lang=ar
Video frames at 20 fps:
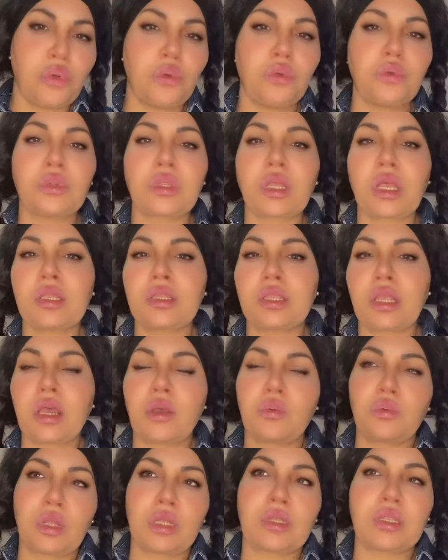وروحوا
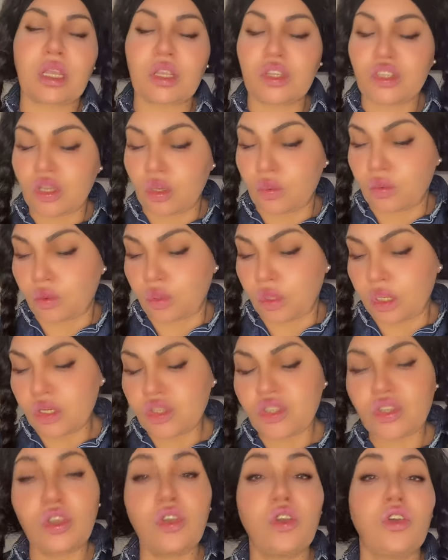نتغداو ولا نتعشاو
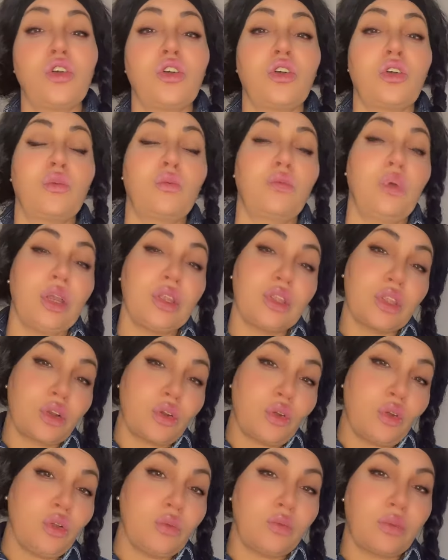كلش ومن
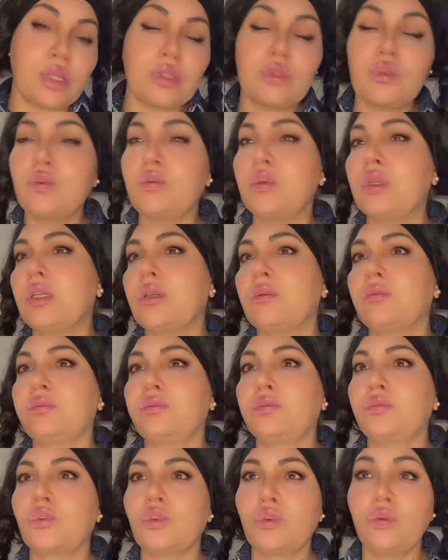بعد نروحو لبادو نوي
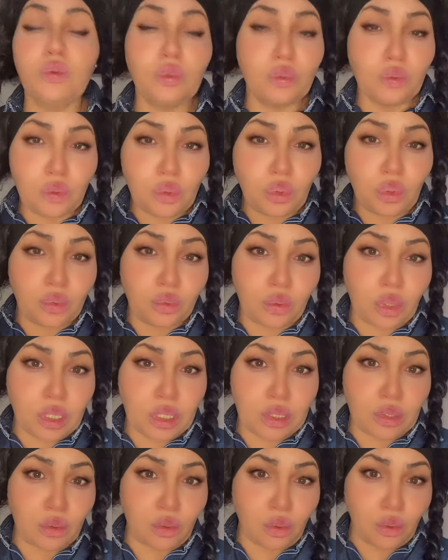
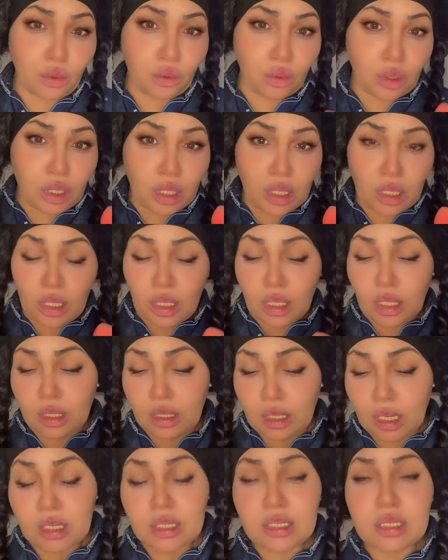ونقعدوا هكا نروحو
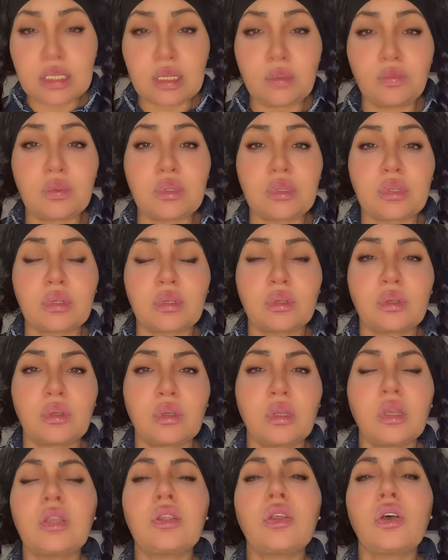نهار السبت
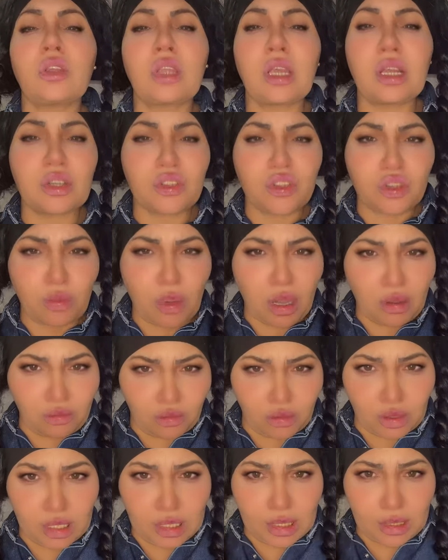انا آه، نهار
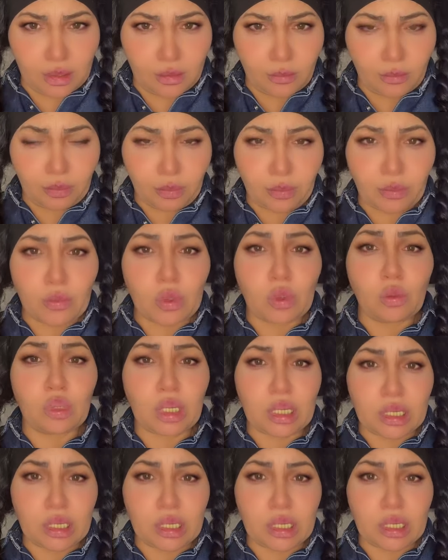الجمعه في الليل
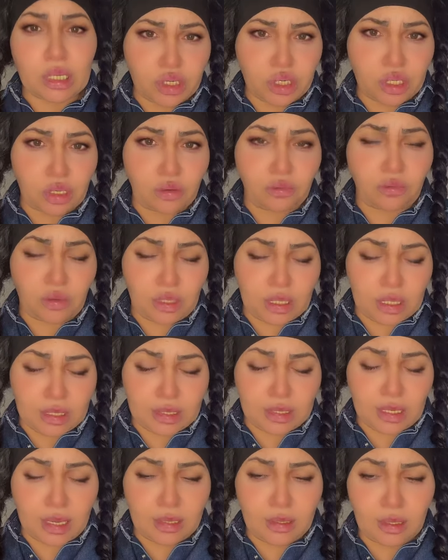العشية في
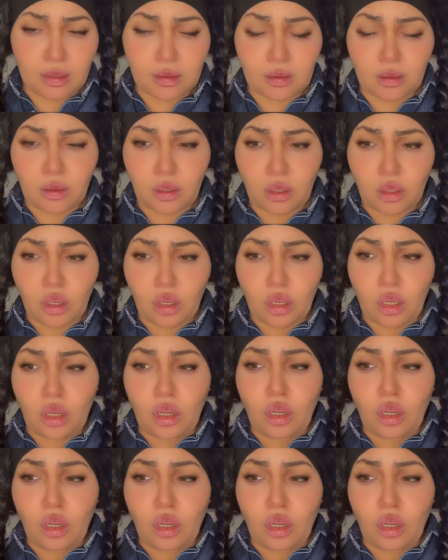الليل تانك